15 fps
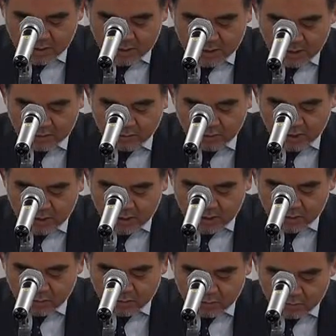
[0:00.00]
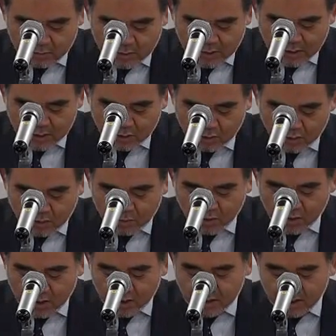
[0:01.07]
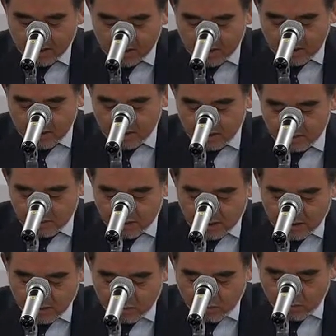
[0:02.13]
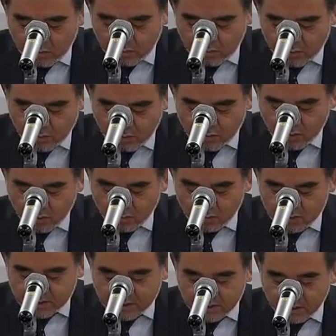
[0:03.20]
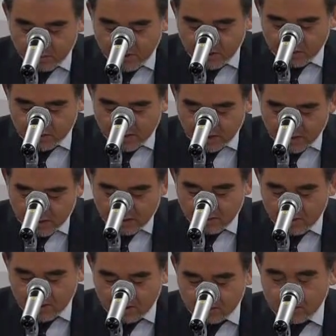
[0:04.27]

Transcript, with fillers: 学内での対応にも限界があり、対応要領を定めるだけではな